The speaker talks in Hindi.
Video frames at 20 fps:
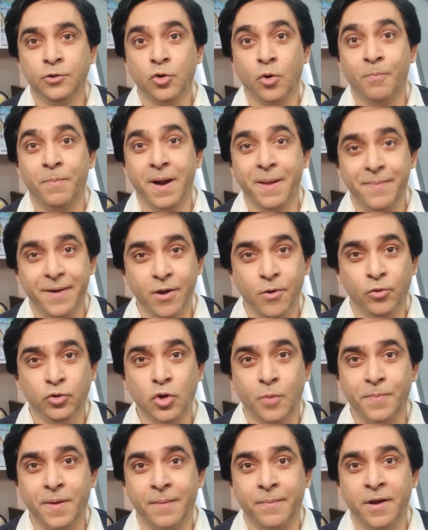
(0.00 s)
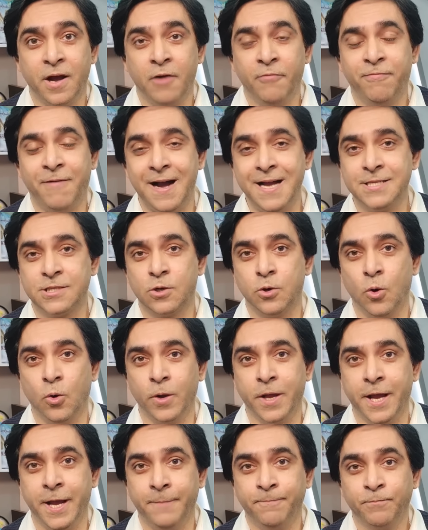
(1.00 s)
जो बड़े बड़े अहदों पर फायज
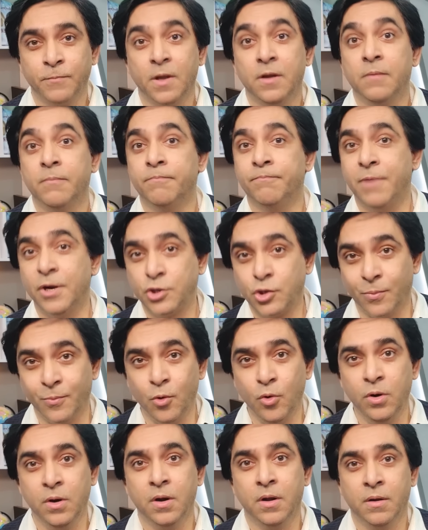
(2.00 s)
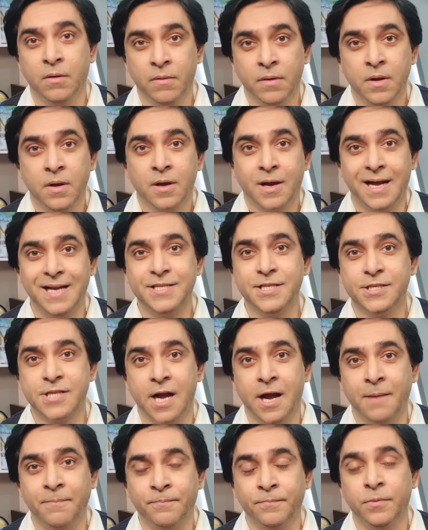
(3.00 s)
लोग हैं बशमूल काजी
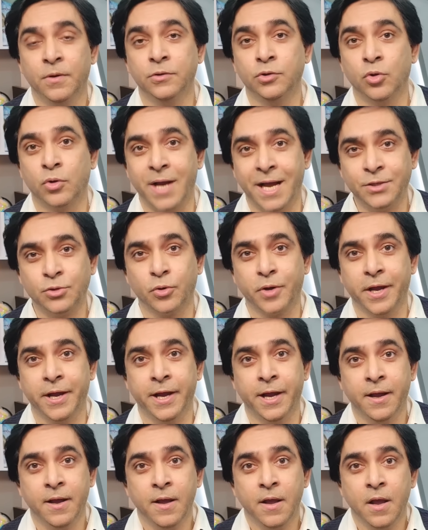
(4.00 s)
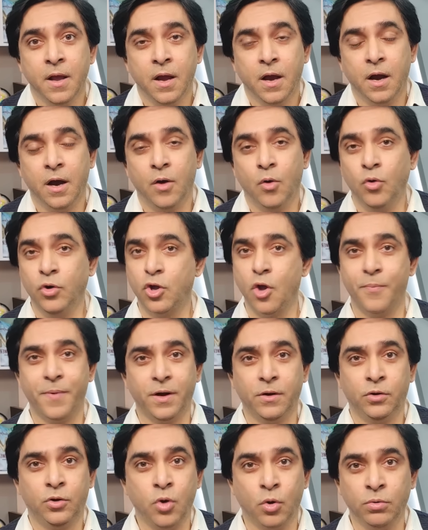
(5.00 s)
साहब जो रह चुके हैं उनके
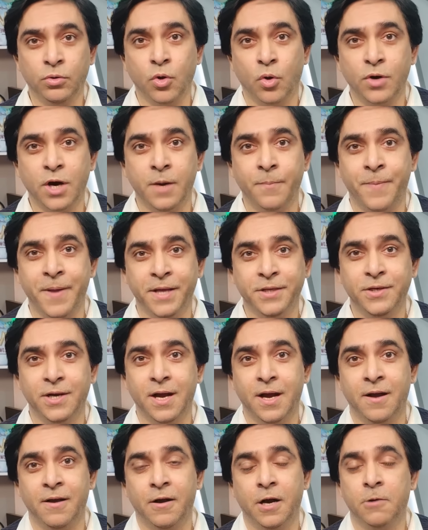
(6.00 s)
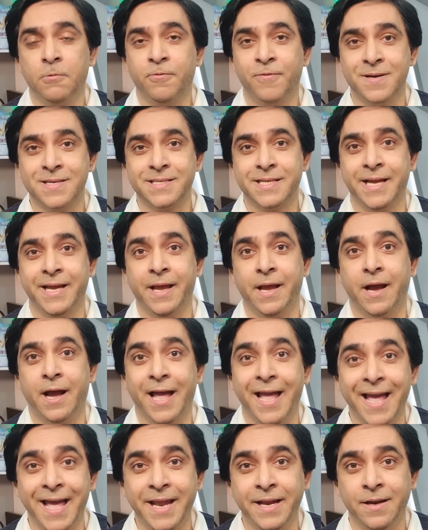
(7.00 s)
ऊपर डोनट भेजना फ़र्ज़
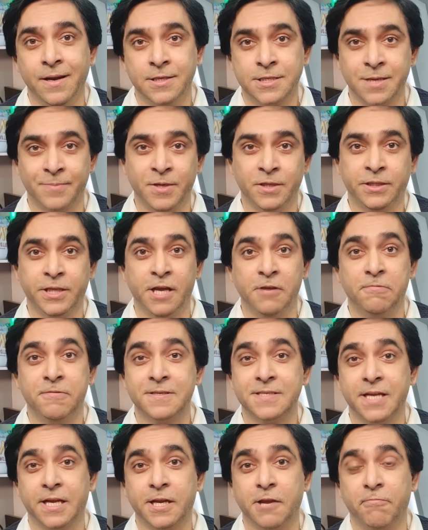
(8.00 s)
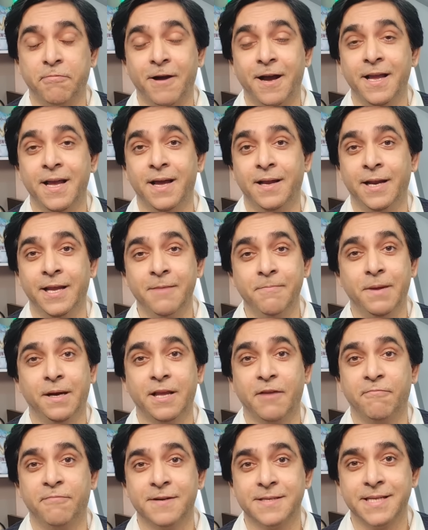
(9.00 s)
एन समझते हैं फ़र्ज़ किफ़ाया नहीं
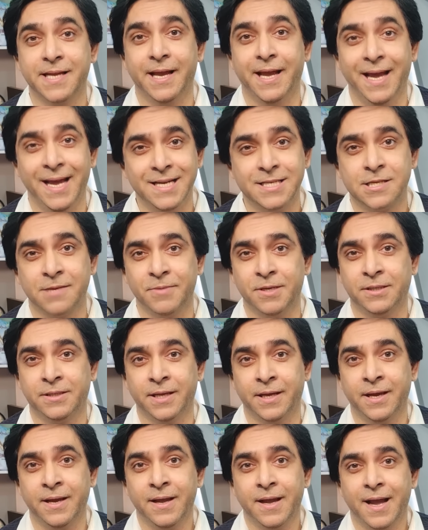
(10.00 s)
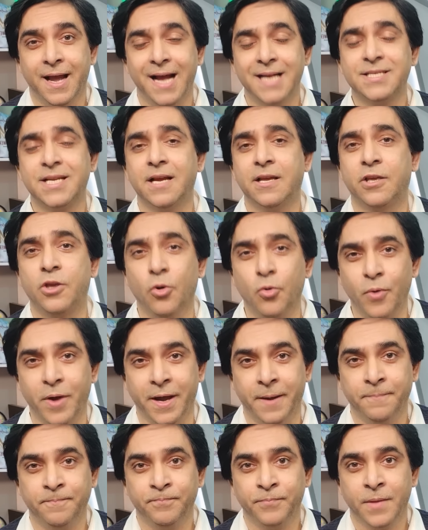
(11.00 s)
बल्कि फ़र्ज़ ऐन समझते हैं ऐसा क्यों
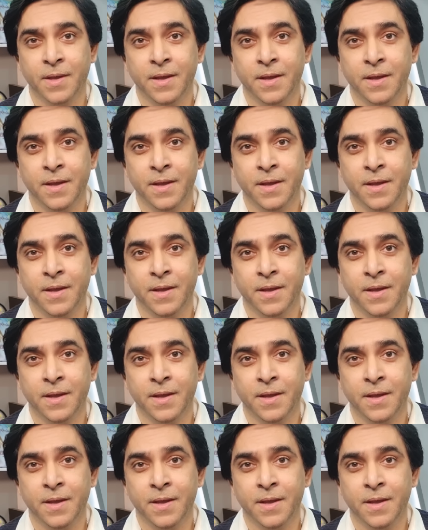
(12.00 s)
है